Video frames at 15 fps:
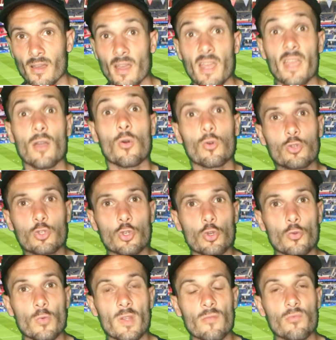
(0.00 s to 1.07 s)
Et au-dessus
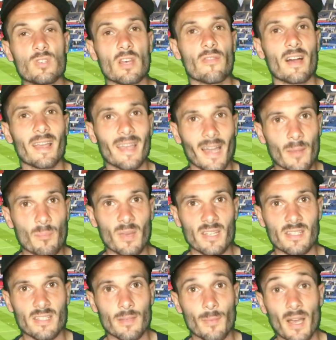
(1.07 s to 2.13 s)
de lui, vous avez un Karim
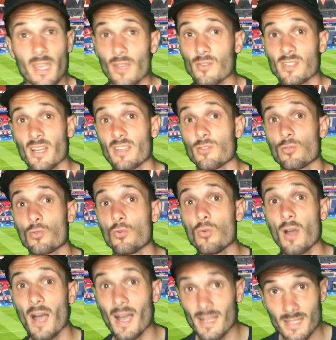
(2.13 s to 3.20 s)
Benzema qui en sera du
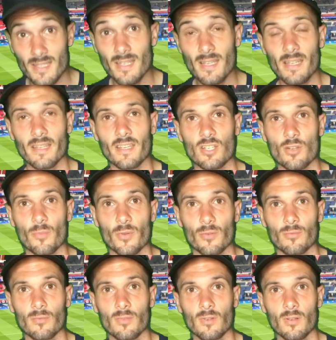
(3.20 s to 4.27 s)
coup à 6 Ligues des Champions.
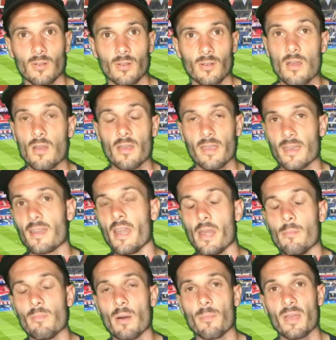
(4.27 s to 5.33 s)
Kylian
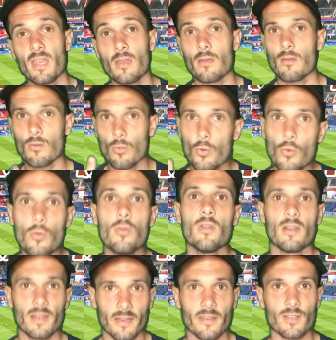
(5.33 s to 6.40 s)
Mbappé, une
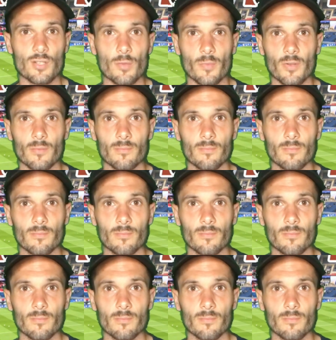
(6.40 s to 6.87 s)
Ligue des Champions.